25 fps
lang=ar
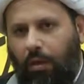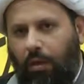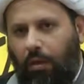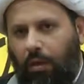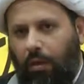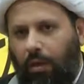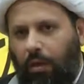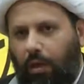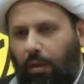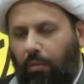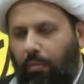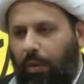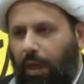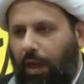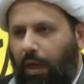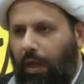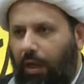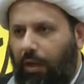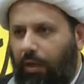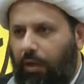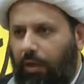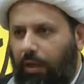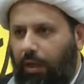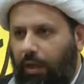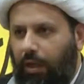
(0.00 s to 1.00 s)

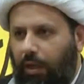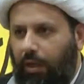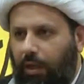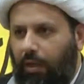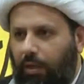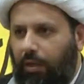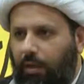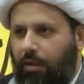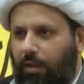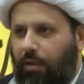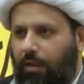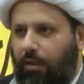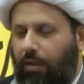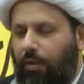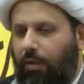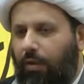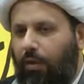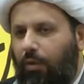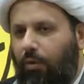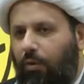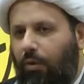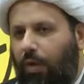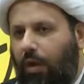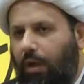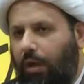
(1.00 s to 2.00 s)
الباحثين
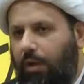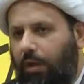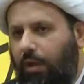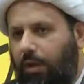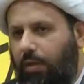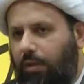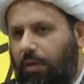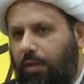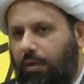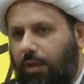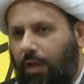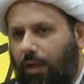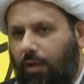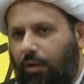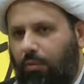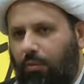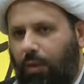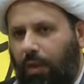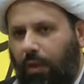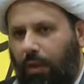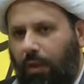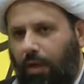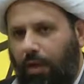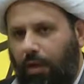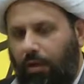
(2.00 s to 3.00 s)
إخواني جزاكم
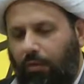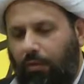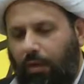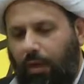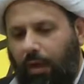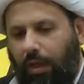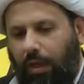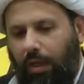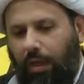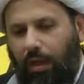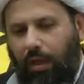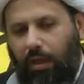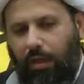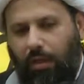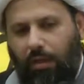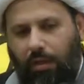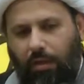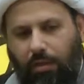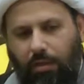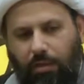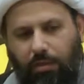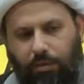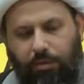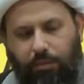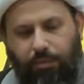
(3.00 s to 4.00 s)
الله ألف خير
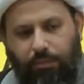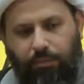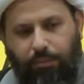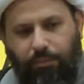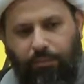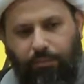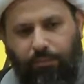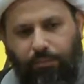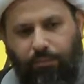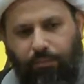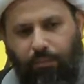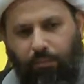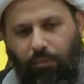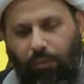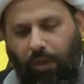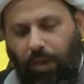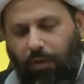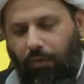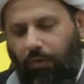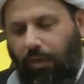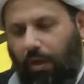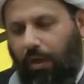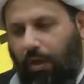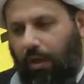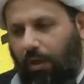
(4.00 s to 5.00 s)

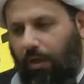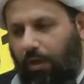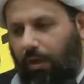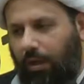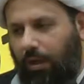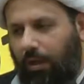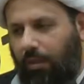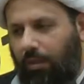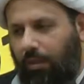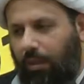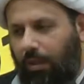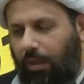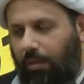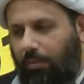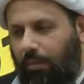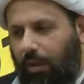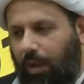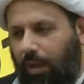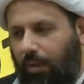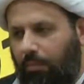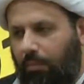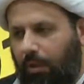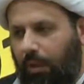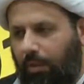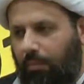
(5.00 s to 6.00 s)
في قضية
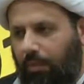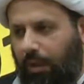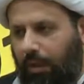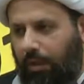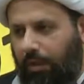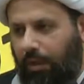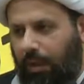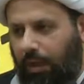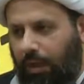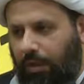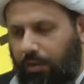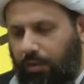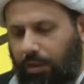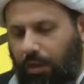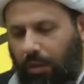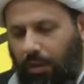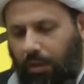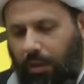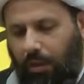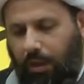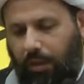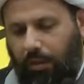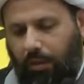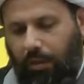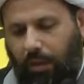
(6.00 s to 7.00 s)
الإمام المهدي عجل
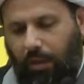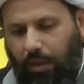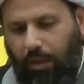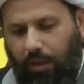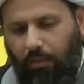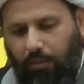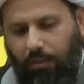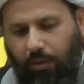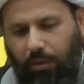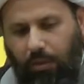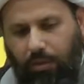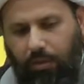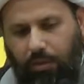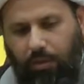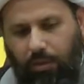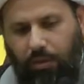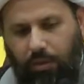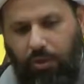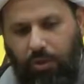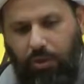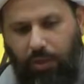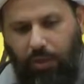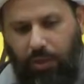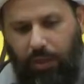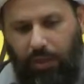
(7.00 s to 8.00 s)
الله تعالى فرجه
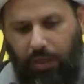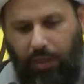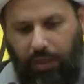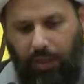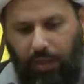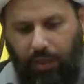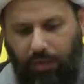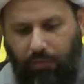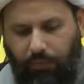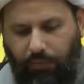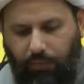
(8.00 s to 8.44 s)
الشريف